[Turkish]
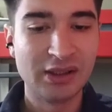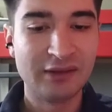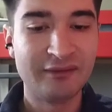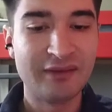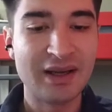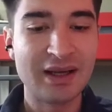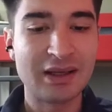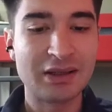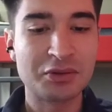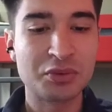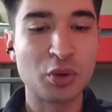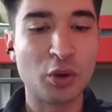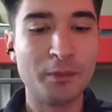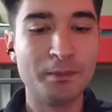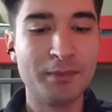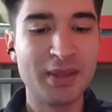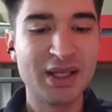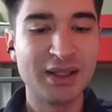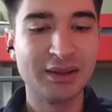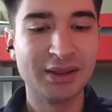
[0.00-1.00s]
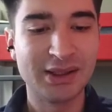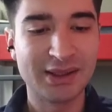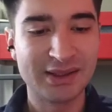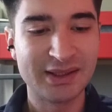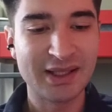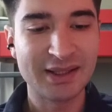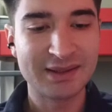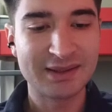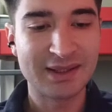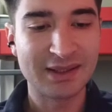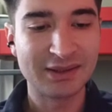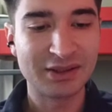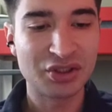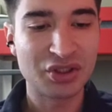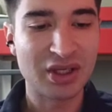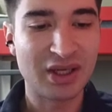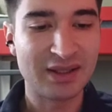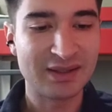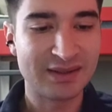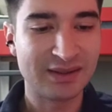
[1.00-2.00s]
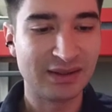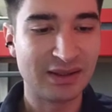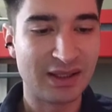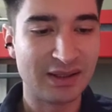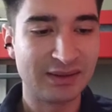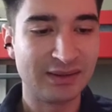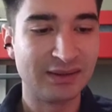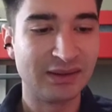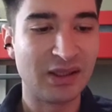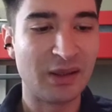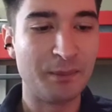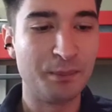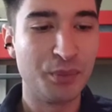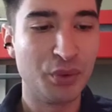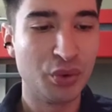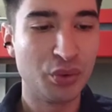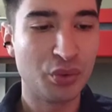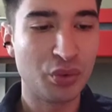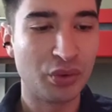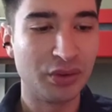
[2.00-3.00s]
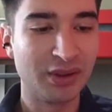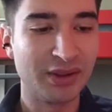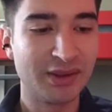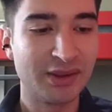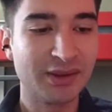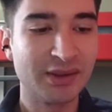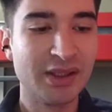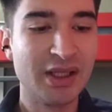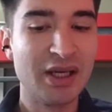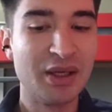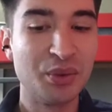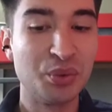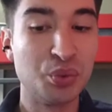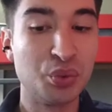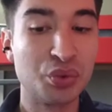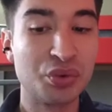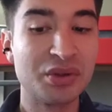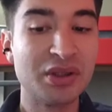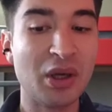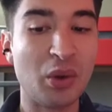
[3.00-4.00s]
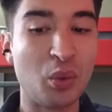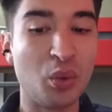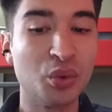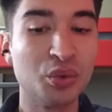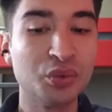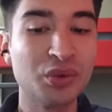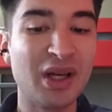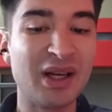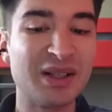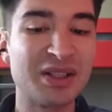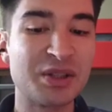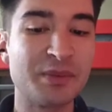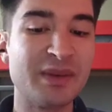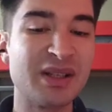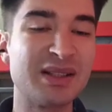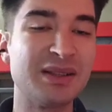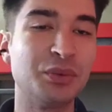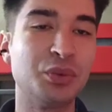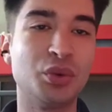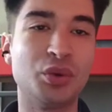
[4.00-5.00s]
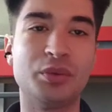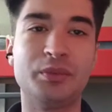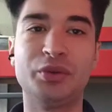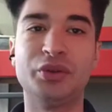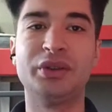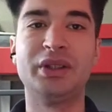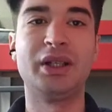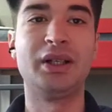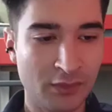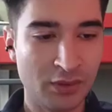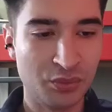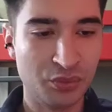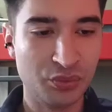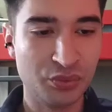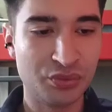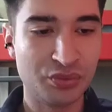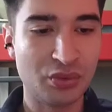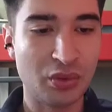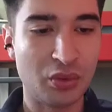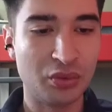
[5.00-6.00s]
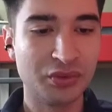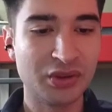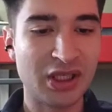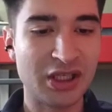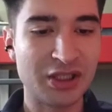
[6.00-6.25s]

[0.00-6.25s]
veya son bir yıllık net satış hasılatından büyük olanın %10'unu aşması durumunda. %10'unu